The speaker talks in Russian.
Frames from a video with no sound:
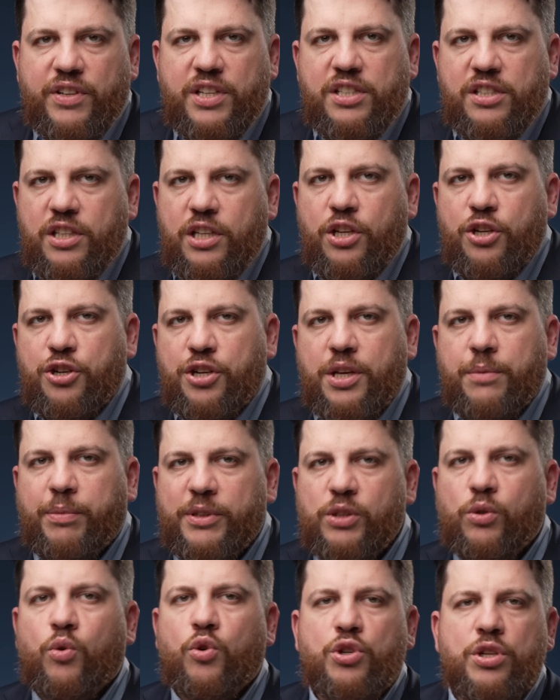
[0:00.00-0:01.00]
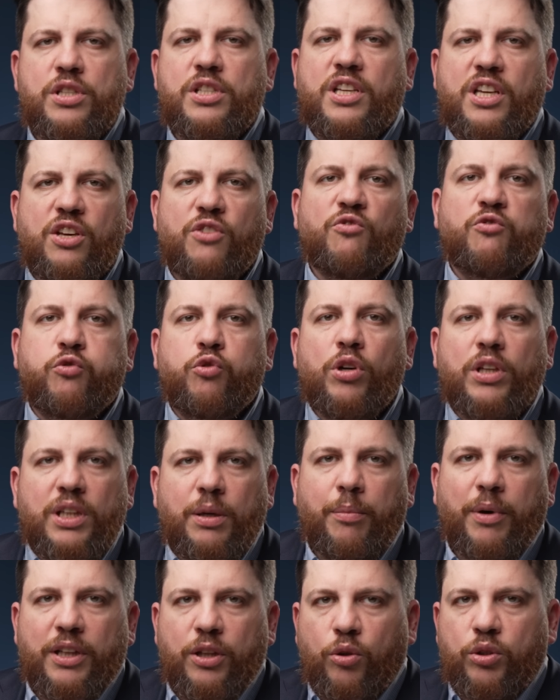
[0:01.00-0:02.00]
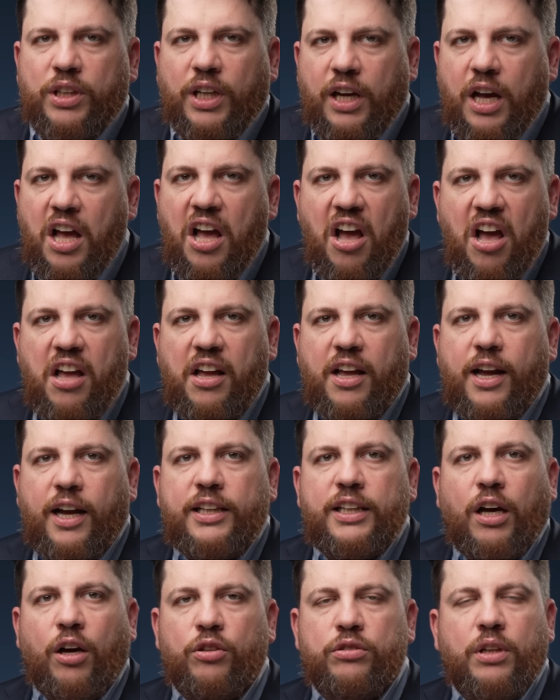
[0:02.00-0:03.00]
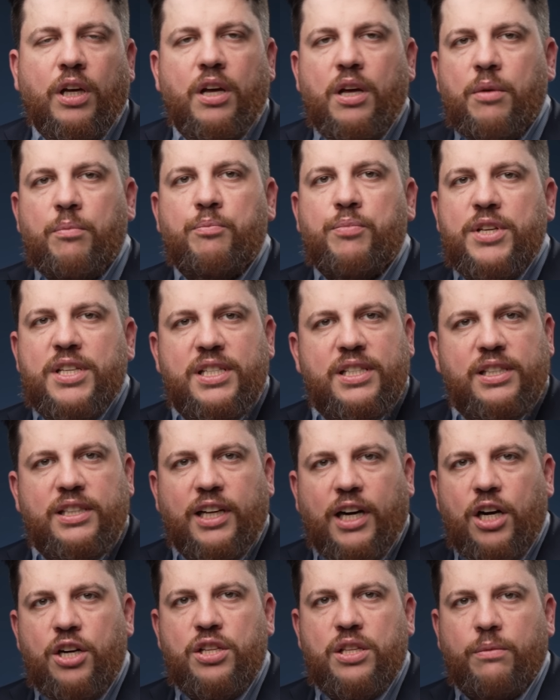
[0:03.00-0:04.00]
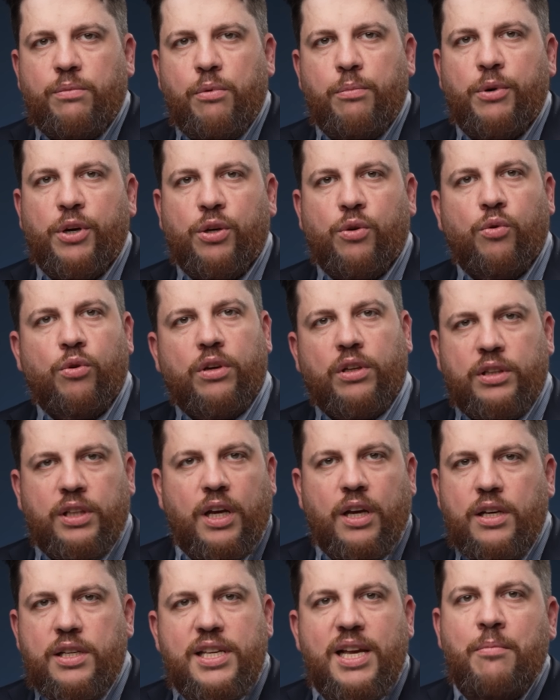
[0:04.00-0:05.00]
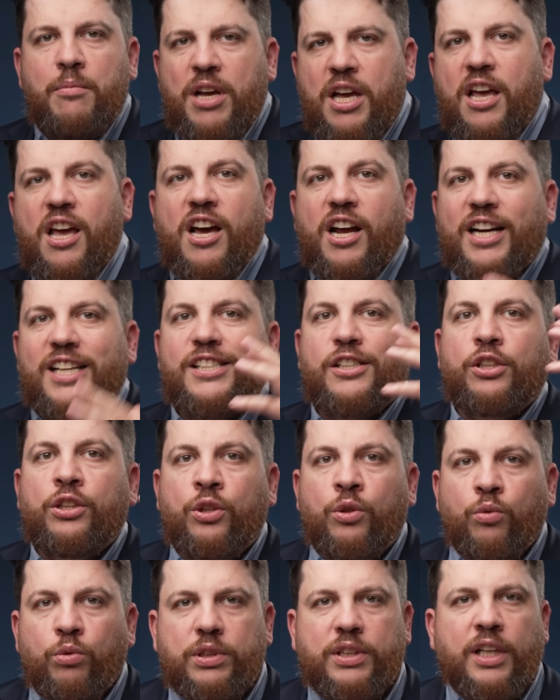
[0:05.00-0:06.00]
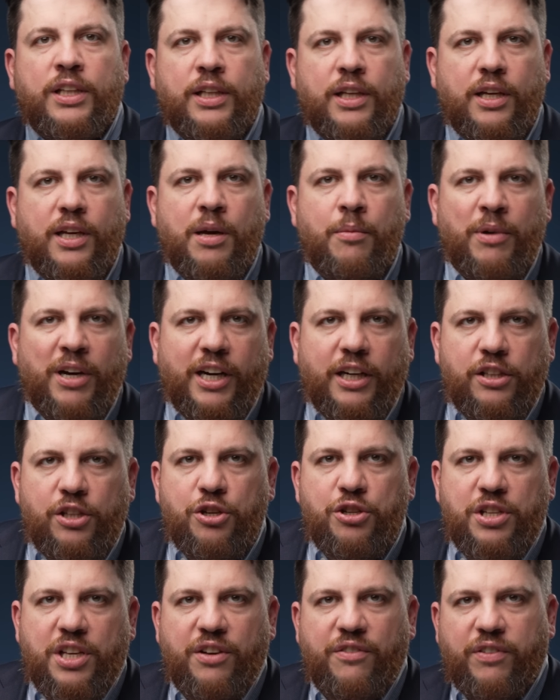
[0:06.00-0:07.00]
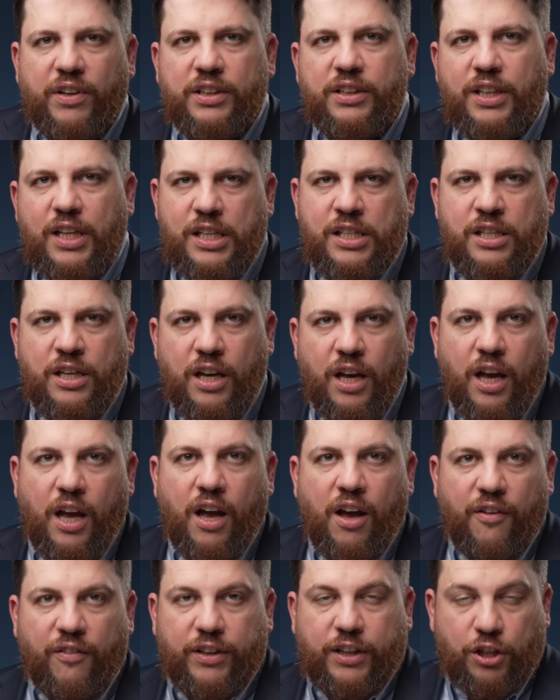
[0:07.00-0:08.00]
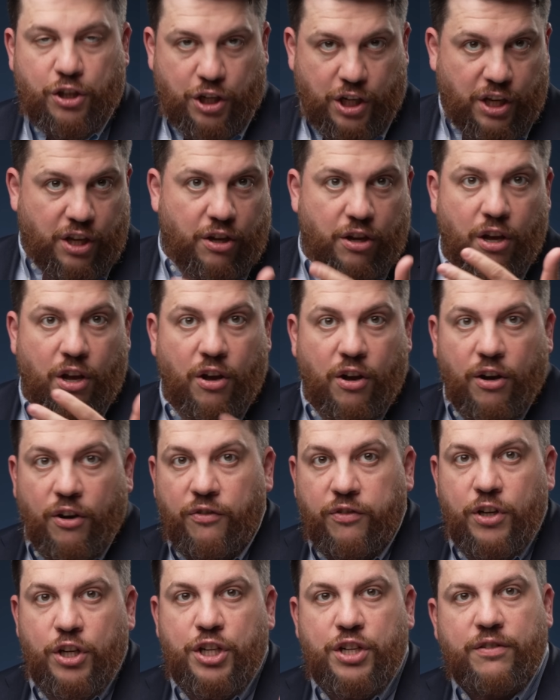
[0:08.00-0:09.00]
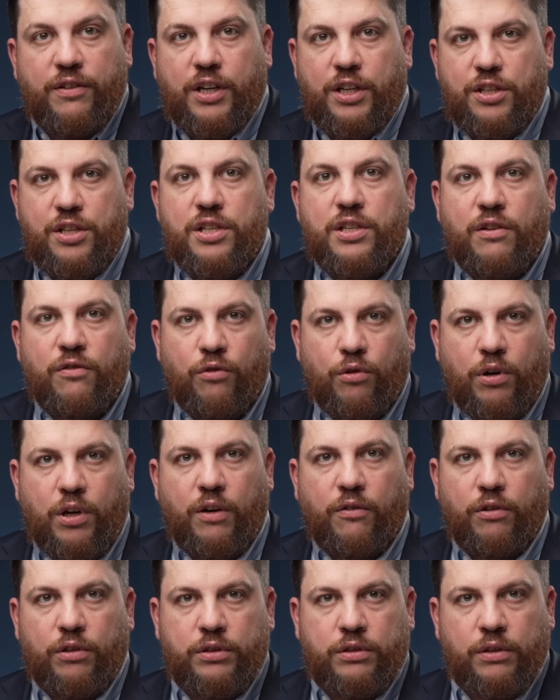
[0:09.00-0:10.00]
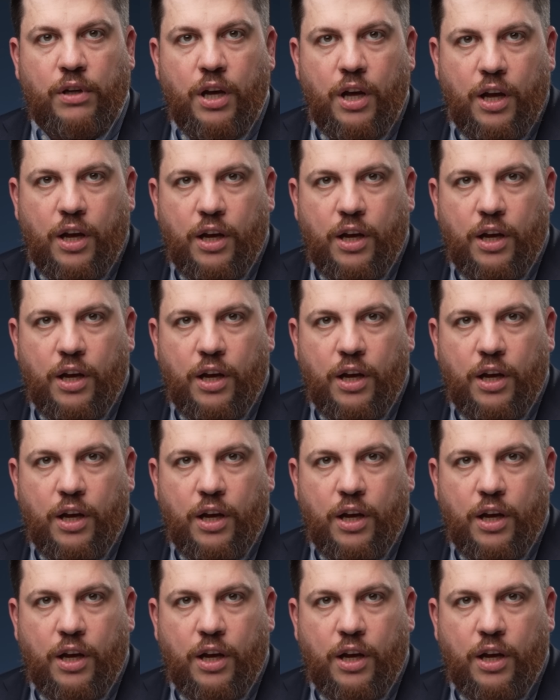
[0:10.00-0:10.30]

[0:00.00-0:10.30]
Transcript: весь нынешний Пригожинский вой на болотах, когда он бесстрашно публикует самые разнузданные гомоэротические фантазии в отношении высшего российского руководства,